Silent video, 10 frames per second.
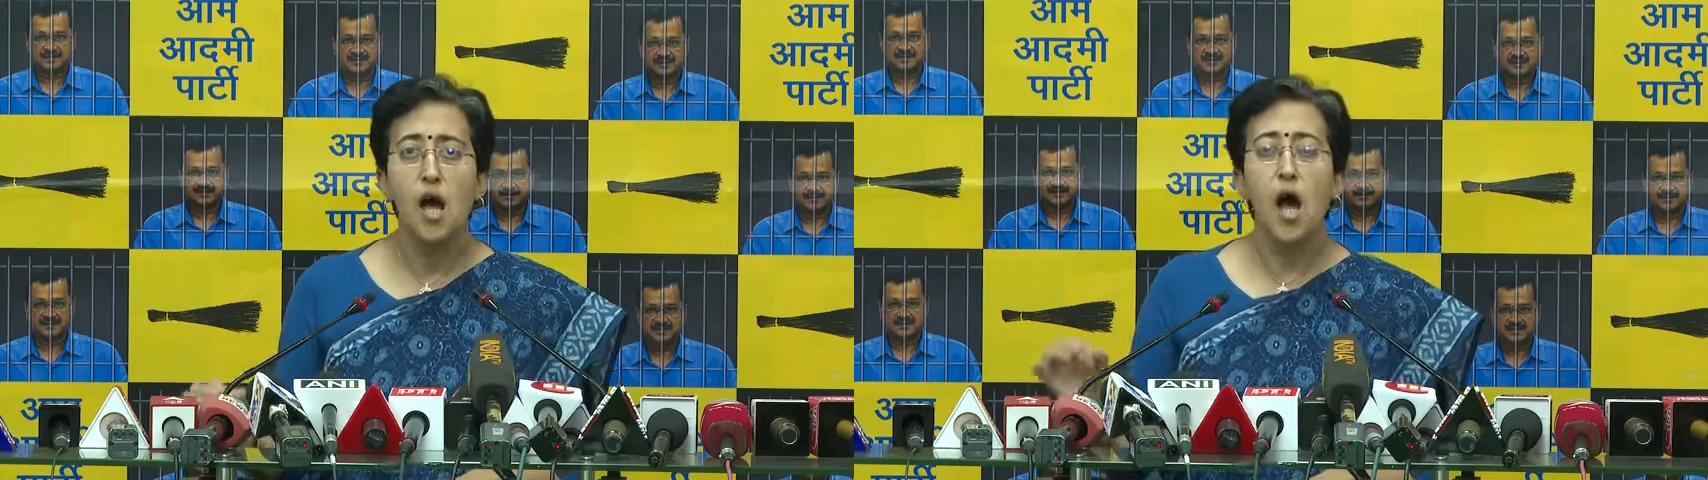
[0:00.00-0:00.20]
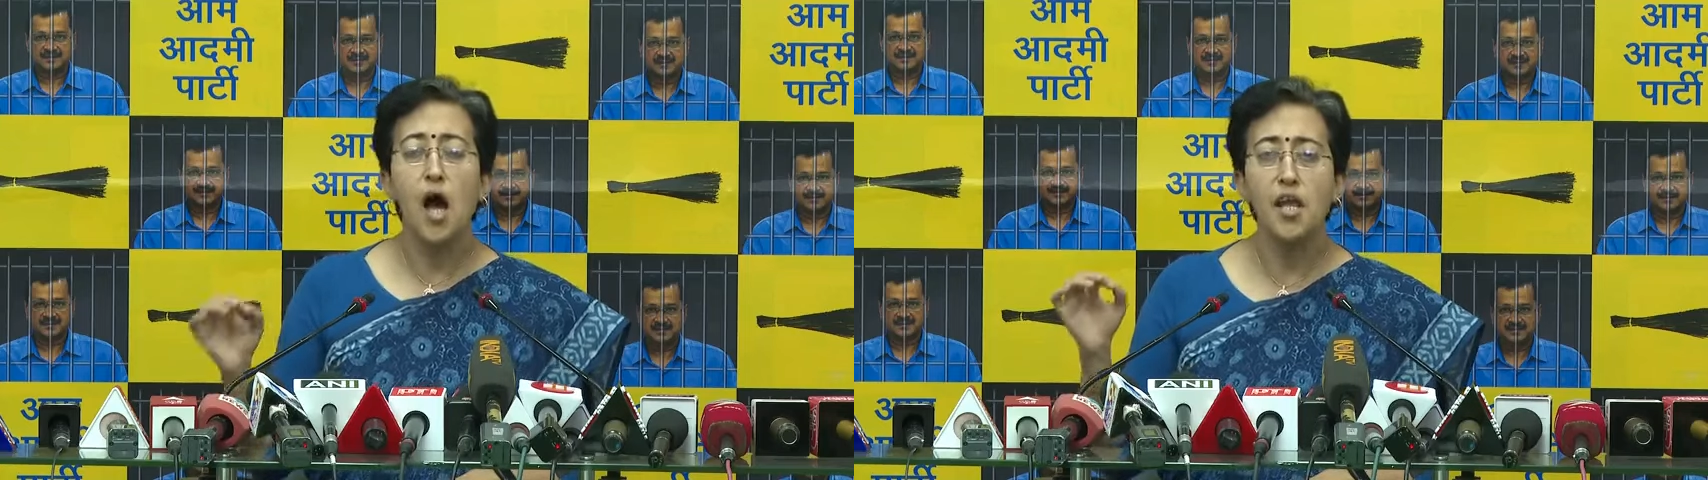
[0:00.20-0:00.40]

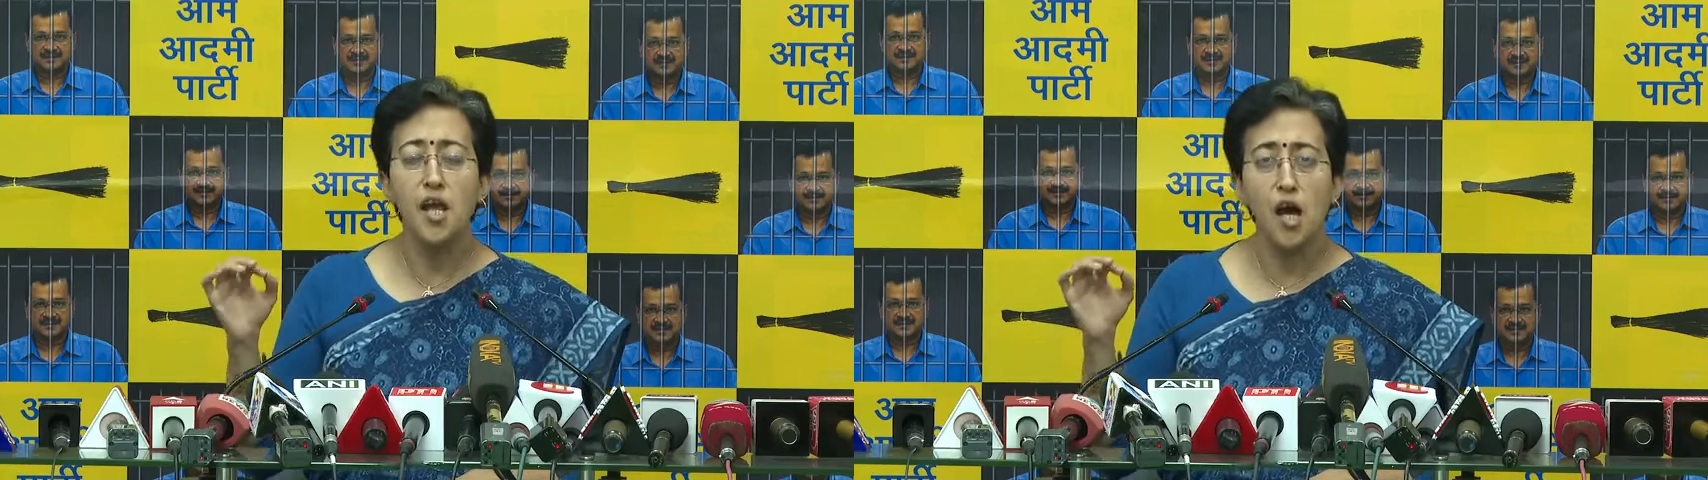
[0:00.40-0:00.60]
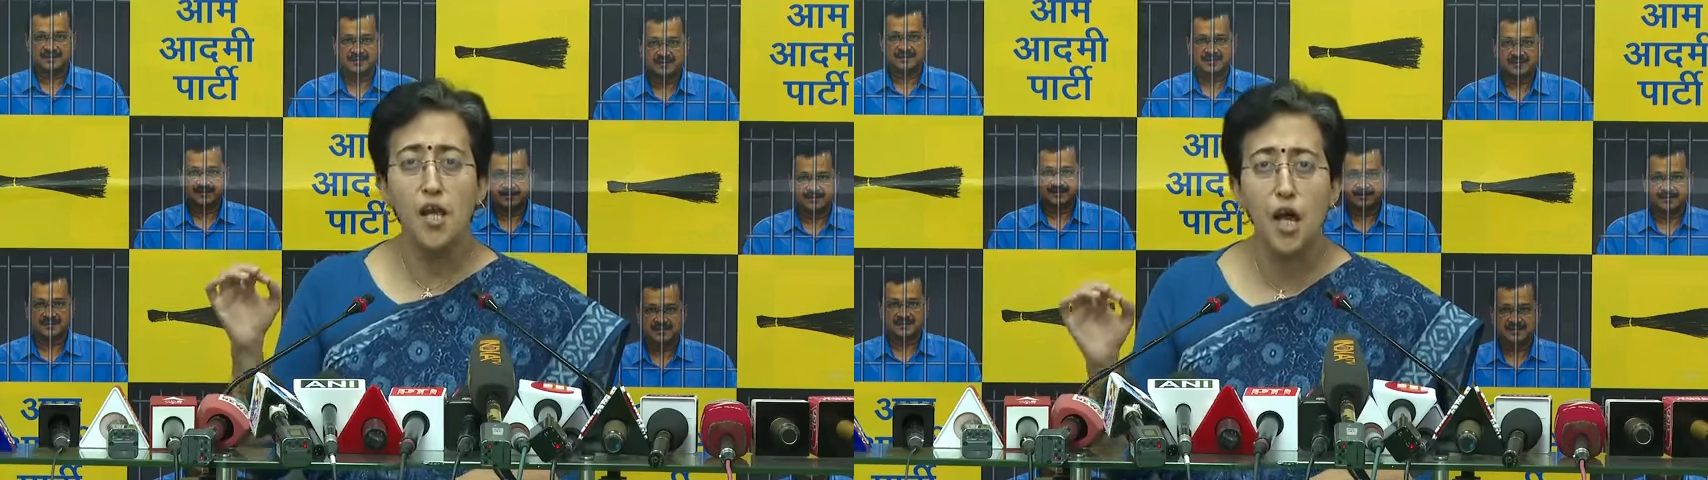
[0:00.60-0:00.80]

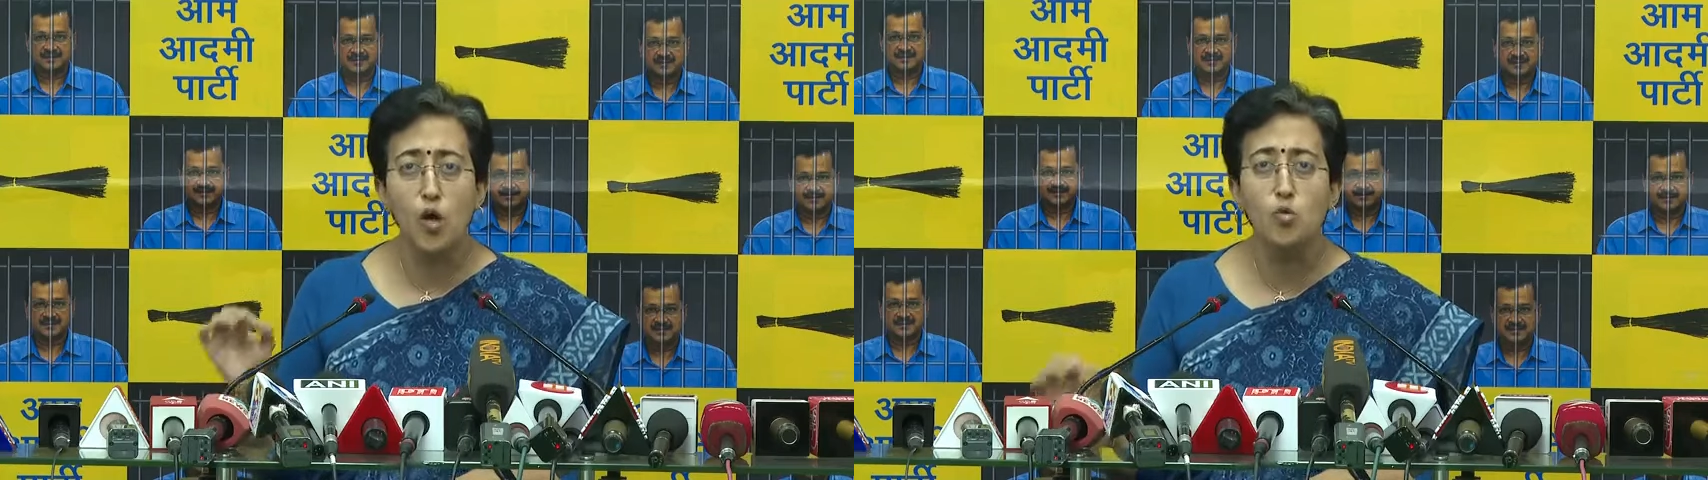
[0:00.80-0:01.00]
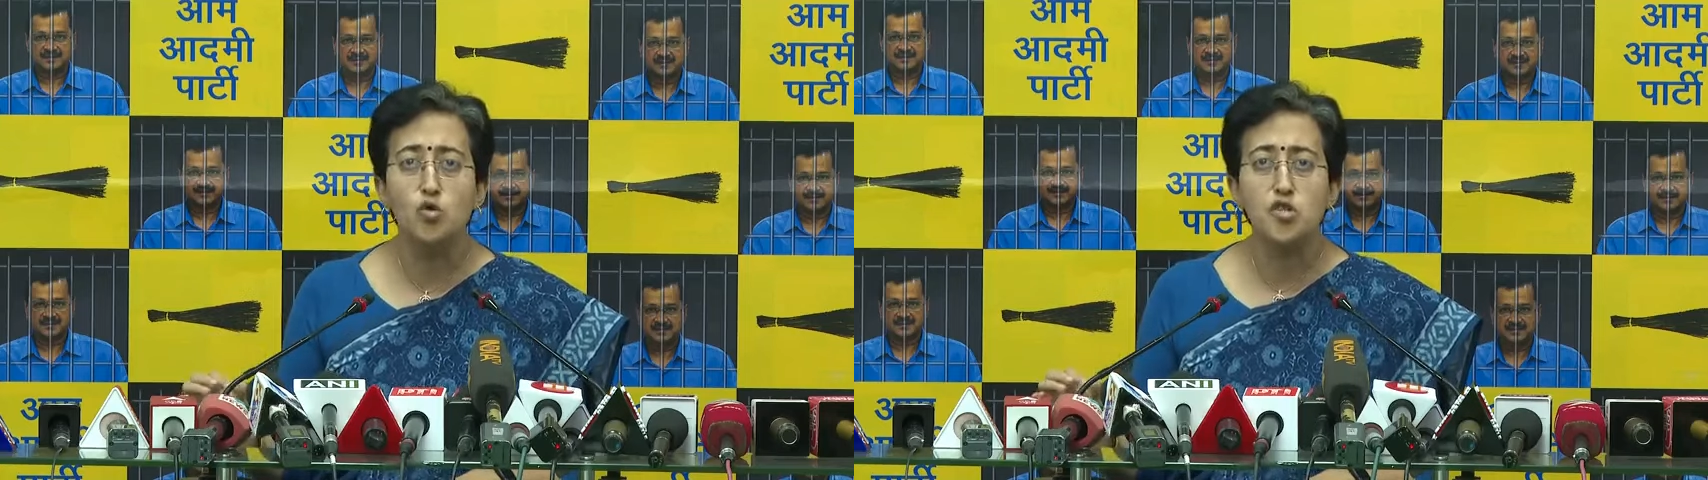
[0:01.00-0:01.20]

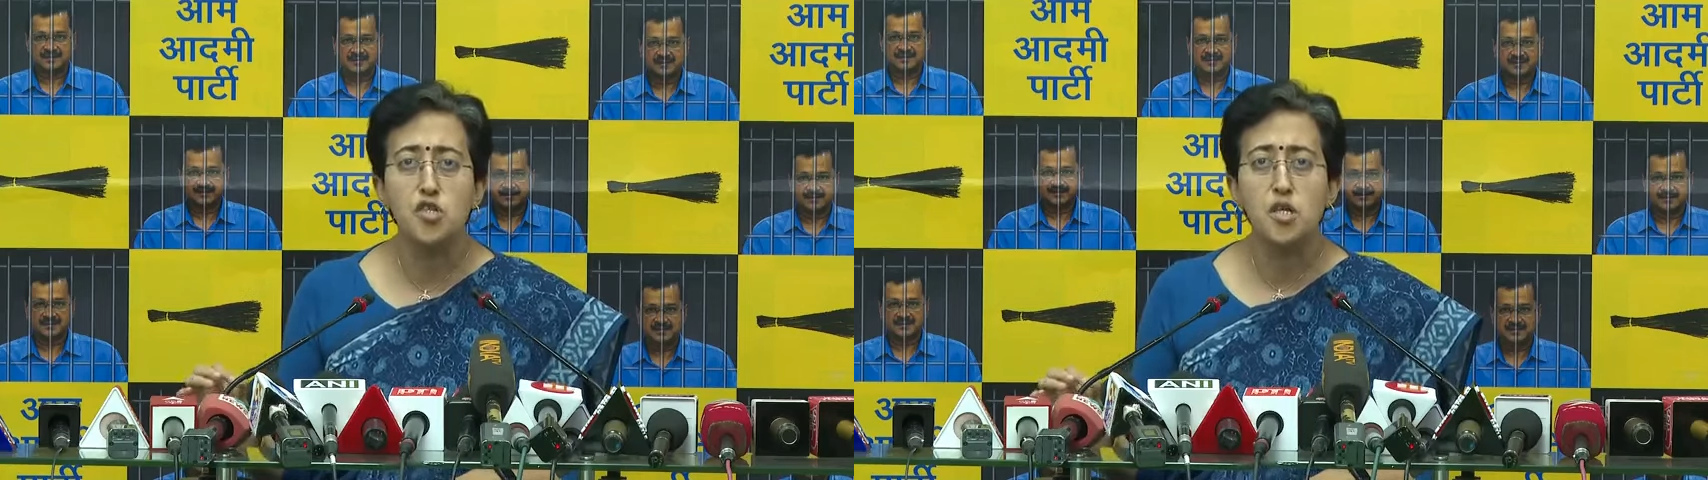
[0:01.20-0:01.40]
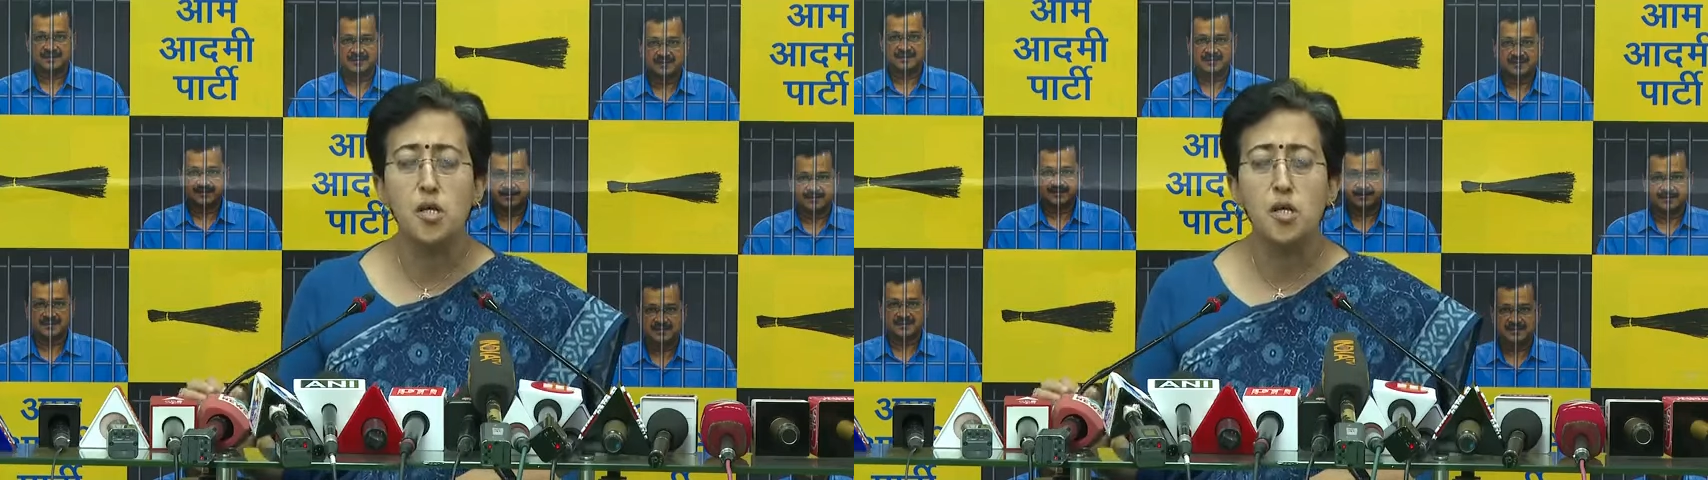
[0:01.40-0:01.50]
अनअनाउंस्ड